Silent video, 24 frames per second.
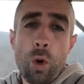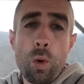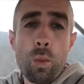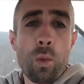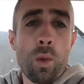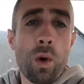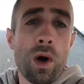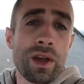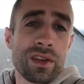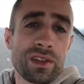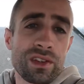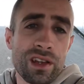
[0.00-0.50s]

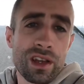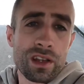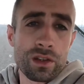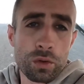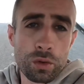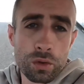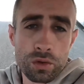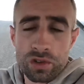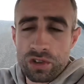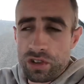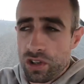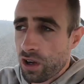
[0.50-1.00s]
moins 1
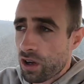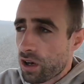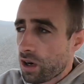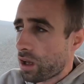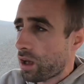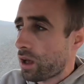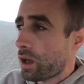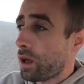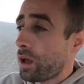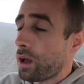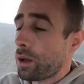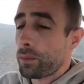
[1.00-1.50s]
au sol.
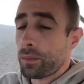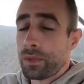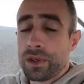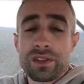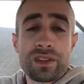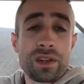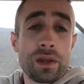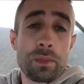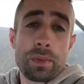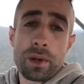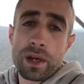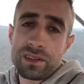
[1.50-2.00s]
Mais
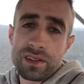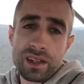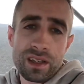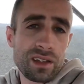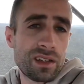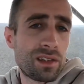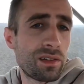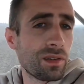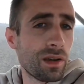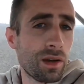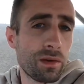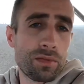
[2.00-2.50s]
c'est pas ça
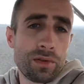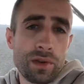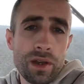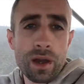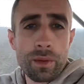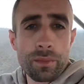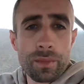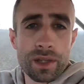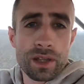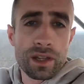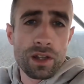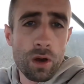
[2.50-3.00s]
qu'il va faire
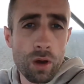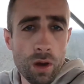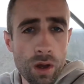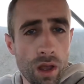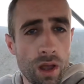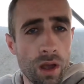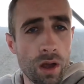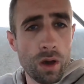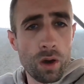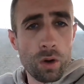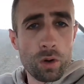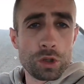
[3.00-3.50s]
maintenant.
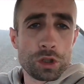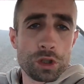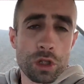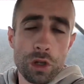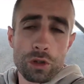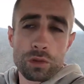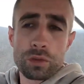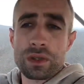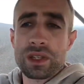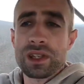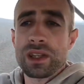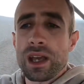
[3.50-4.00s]

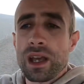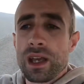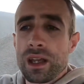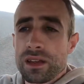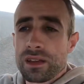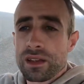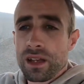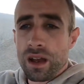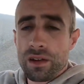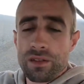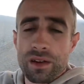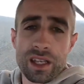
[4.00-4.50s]
Aujourd'hui,
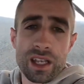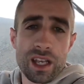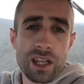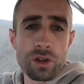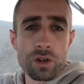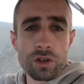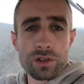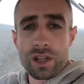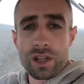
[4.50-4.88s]
travailler nos